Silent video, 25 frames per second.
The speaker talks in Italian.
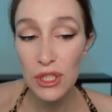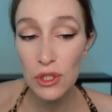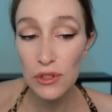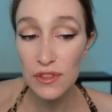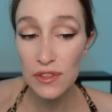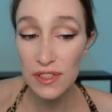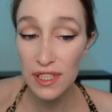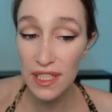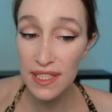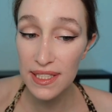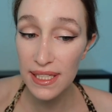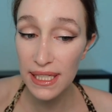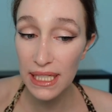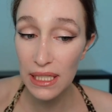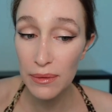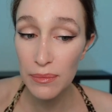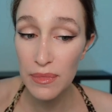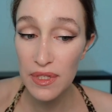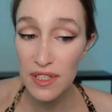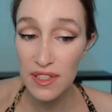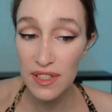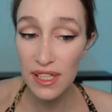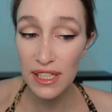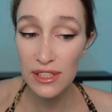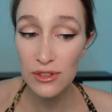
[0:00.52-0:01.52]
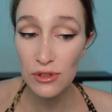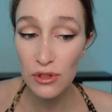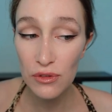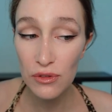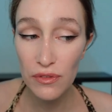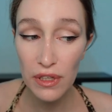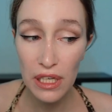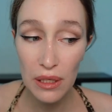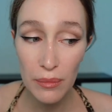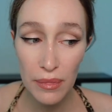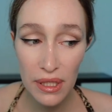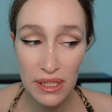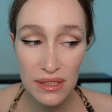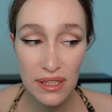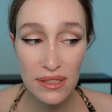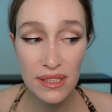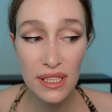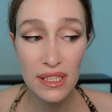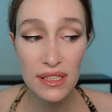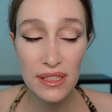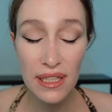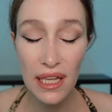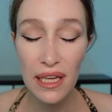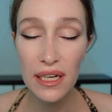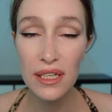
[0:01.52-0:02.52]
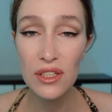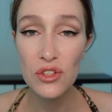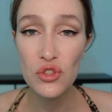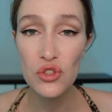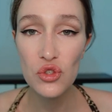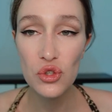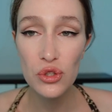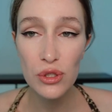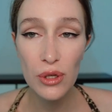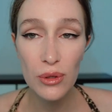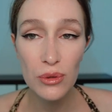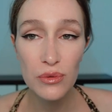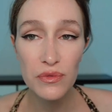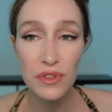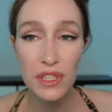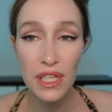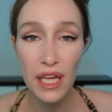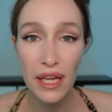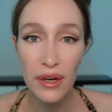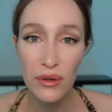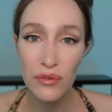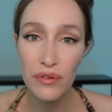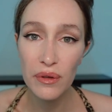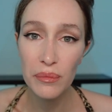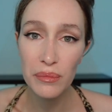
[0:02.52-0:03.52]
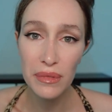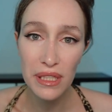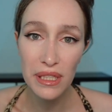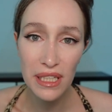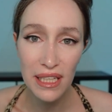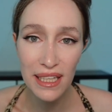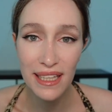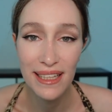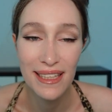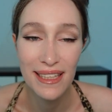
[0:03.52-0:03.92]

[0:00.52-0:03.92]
Io stasera mi sento veramente di andare in giro a rovinare famiglie,